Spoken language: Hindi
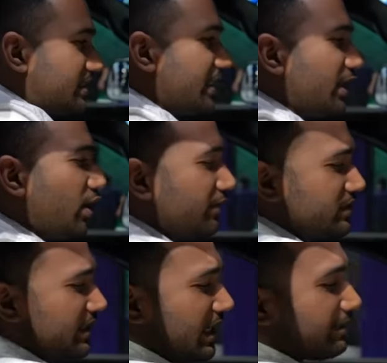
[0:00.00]
स्टेयरिंग
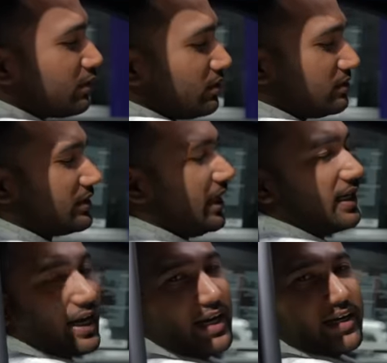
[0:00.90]
ऑब्वियसली आपको
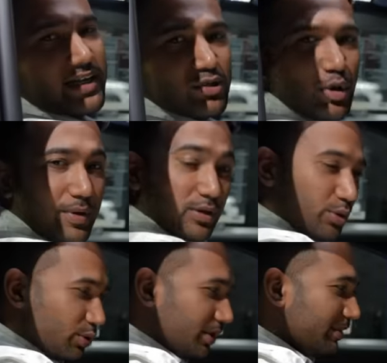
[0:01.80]
टिल्ट एंड टेलीस्कोपिक
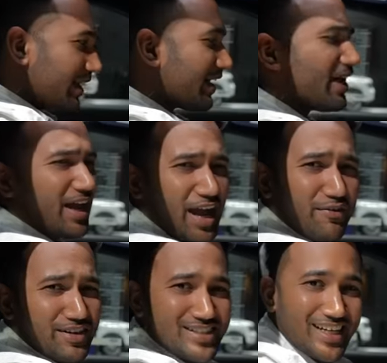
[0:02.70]
दोनों ही मिलेंगे एवरेज